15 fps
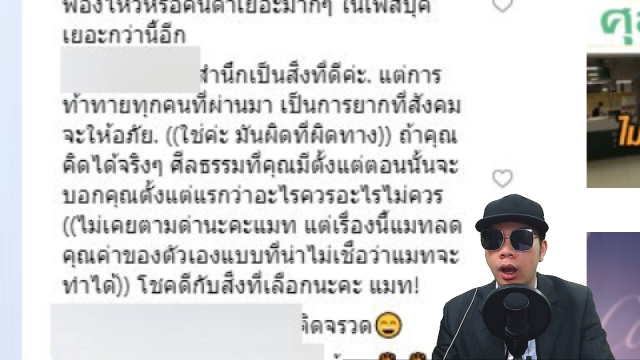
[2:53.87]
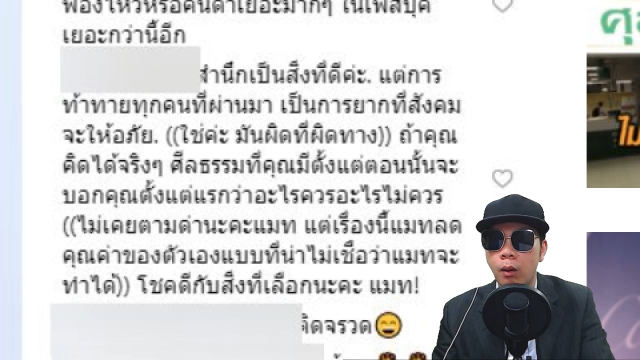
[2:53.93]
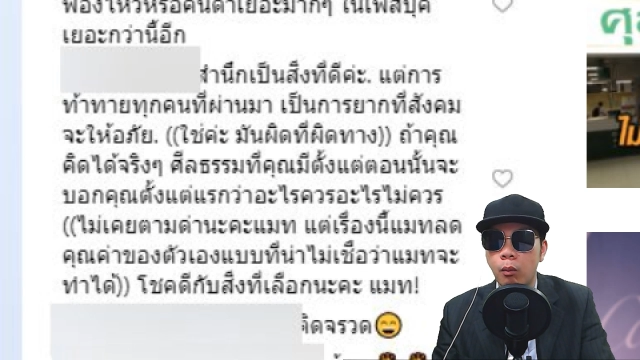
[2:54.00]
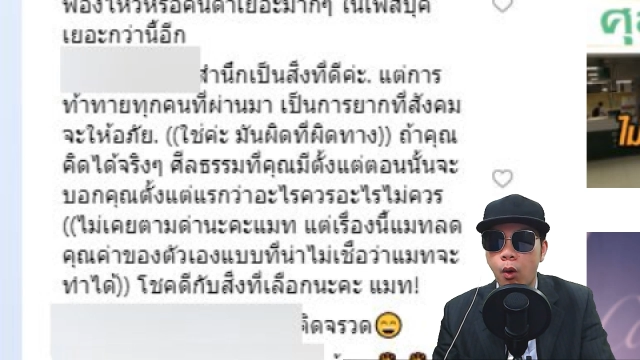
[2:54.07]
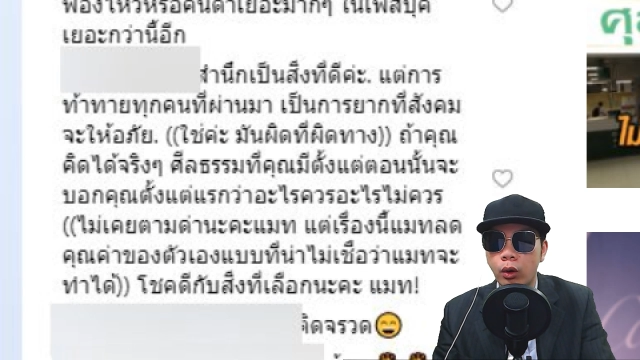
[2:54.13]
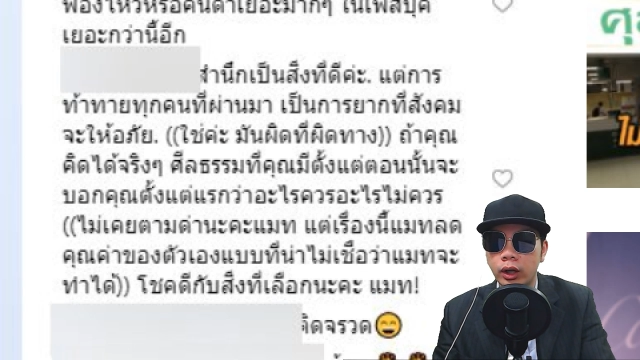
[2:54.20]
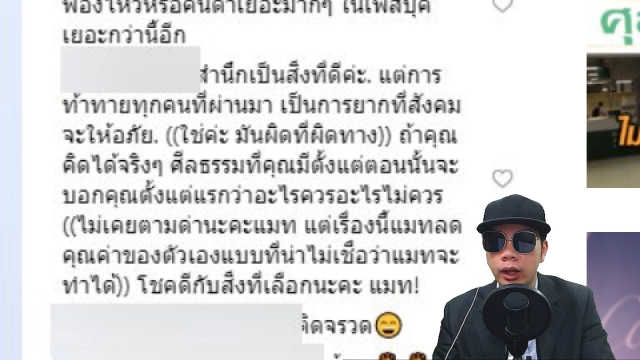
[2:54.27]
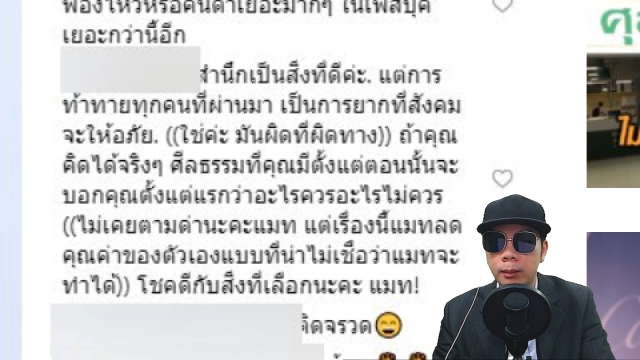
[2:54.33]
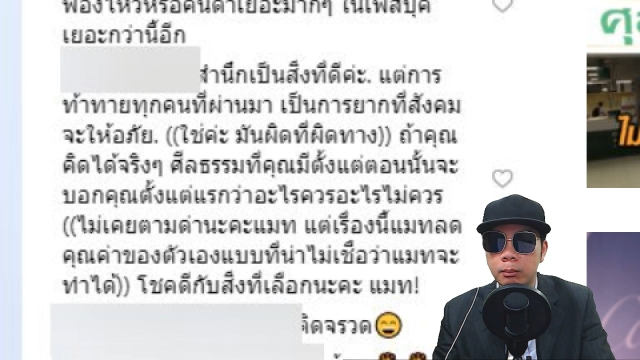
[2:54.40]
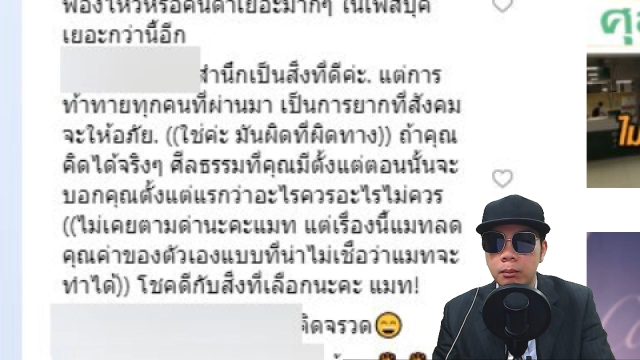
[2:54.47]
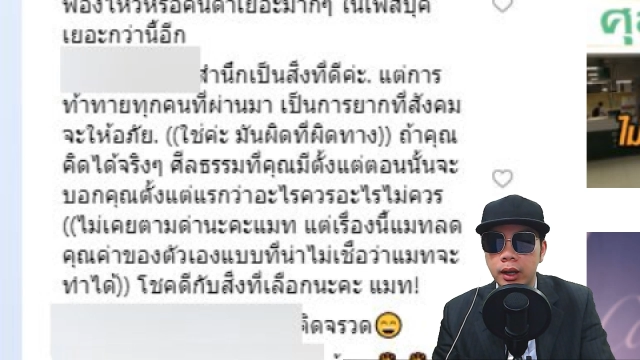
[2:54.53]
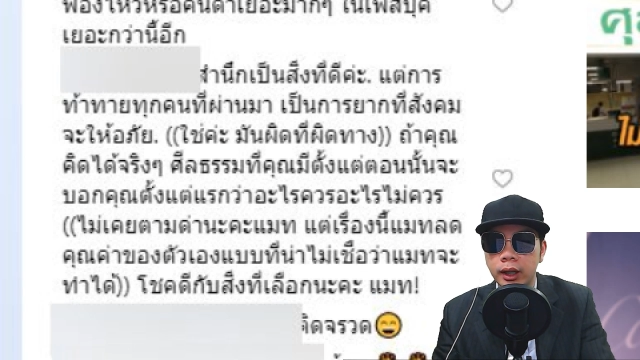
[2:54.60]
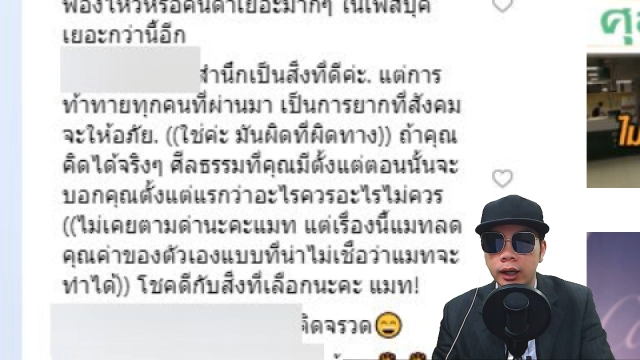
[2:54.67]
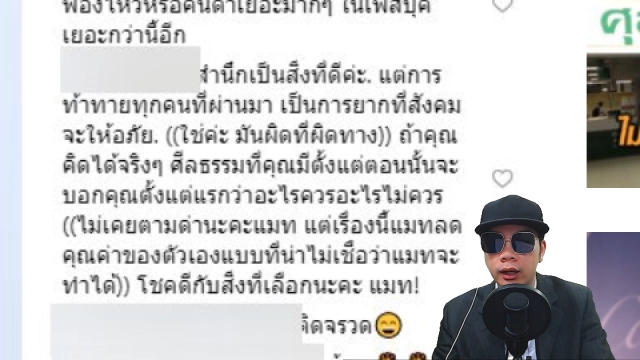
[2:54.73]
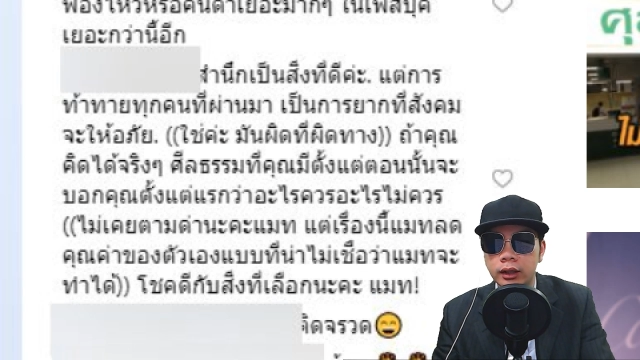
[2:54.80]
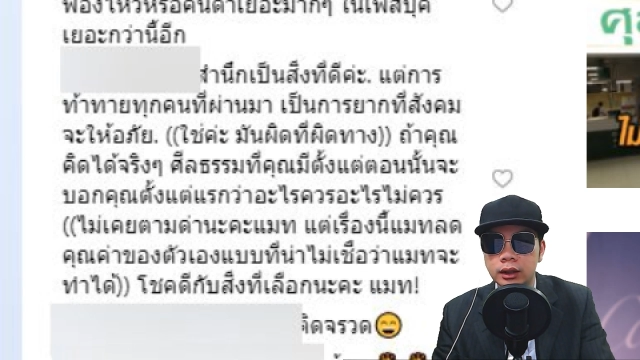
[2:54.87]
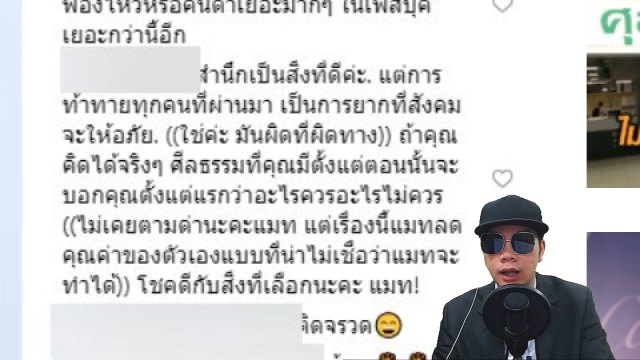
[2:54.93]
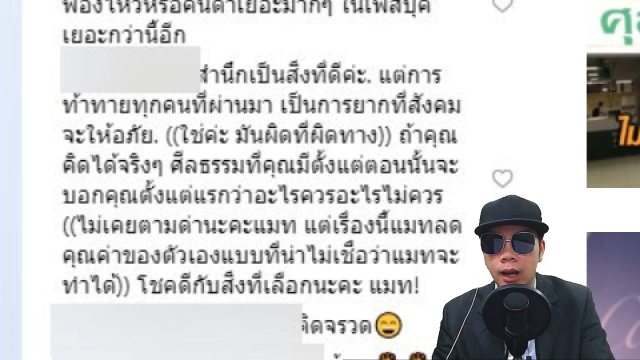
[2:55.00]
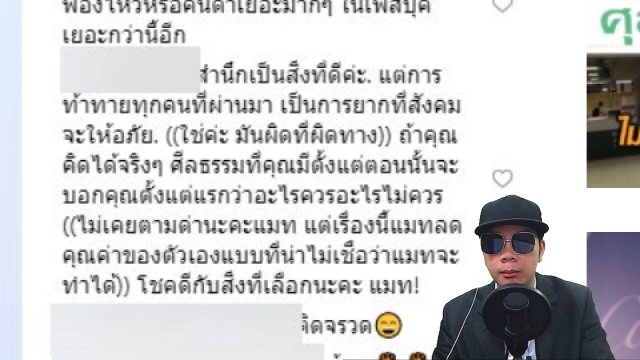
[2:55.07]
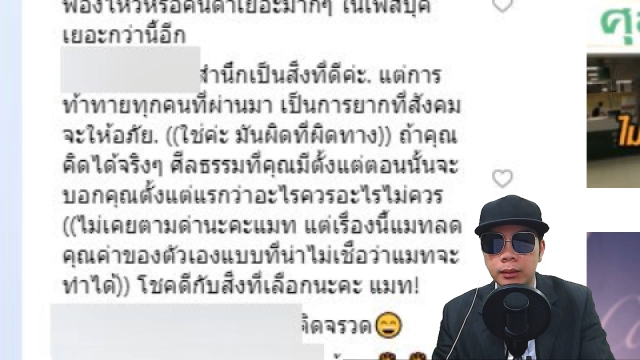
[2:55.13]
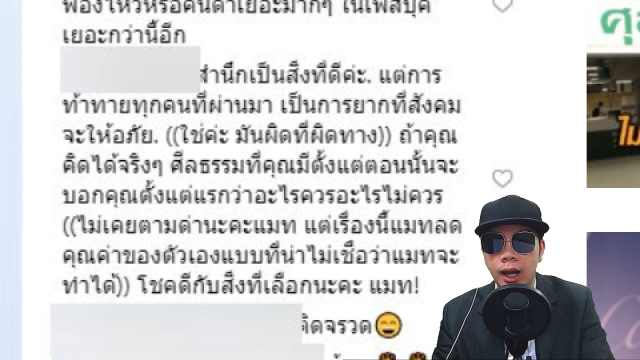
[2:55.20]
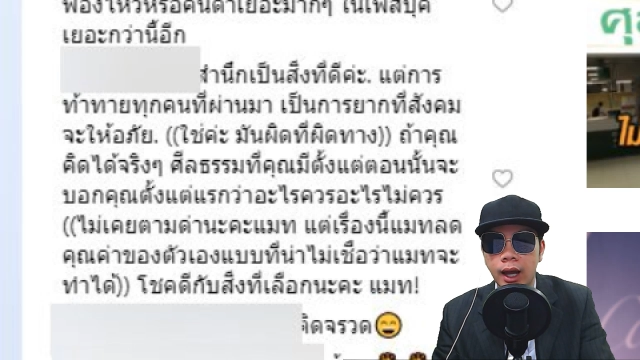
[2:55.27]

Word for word: วงเล็บไม่เคยตามด่า